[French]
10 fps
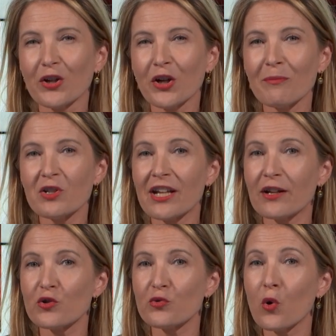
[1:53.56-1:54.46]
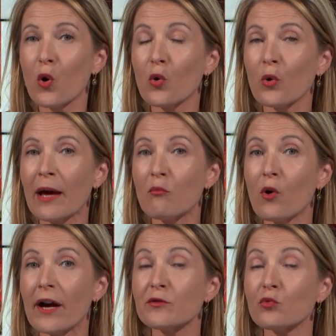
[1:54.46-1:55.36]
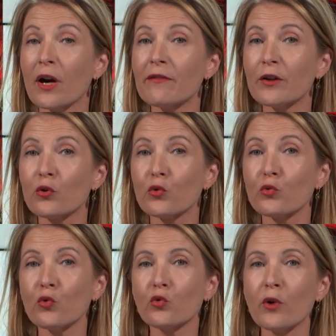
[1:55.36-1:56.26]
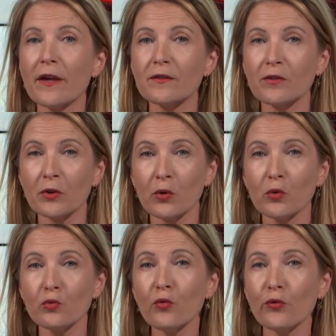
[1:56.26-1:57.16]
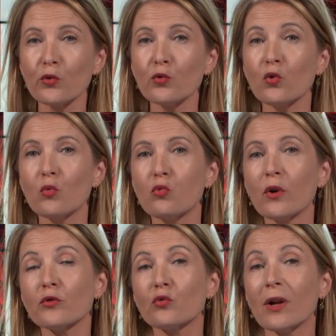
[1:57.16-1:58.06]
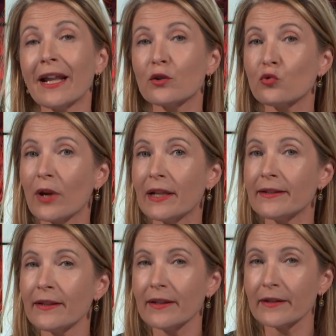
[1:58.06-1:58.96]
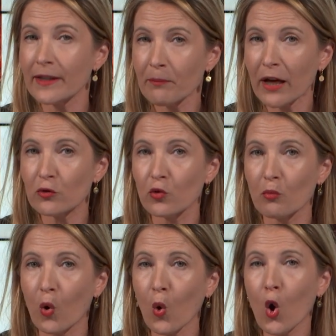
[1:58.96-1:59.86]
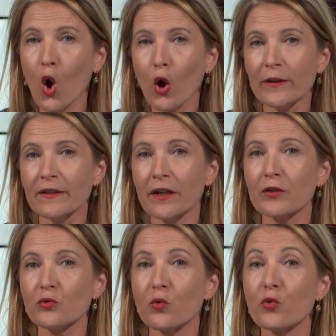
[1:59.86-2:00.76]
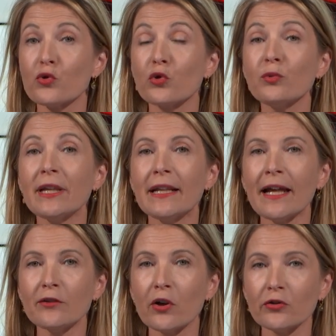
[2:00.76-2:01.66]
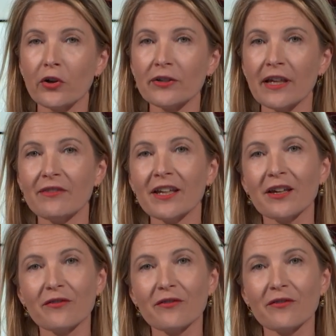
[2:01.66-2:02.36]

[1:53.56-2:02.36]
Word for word: Comme chaque jour en collaboration avec Sud-Ouest, nous faisons le point sur l'actualité d'un département, direction aujourd'hui la Dordogne avec